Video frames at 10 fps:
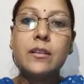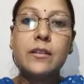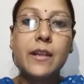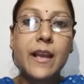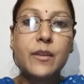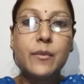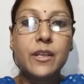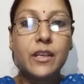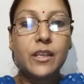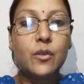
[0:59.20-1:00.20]
ड्राई भी
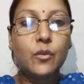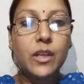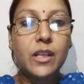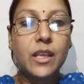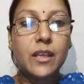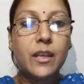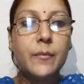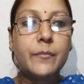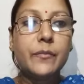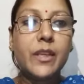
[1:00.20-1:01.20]
नहीं होने देंगे
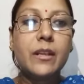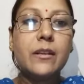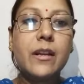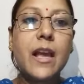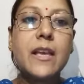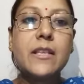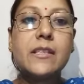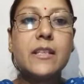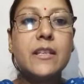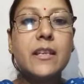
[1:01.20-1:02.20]
ड्राई
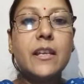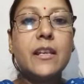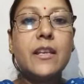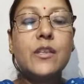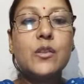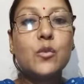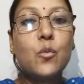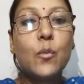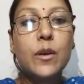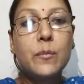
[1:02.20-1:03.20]
स्किन के लिए
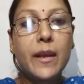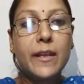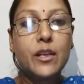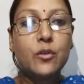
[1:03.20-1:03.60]
सुपर माइल्ड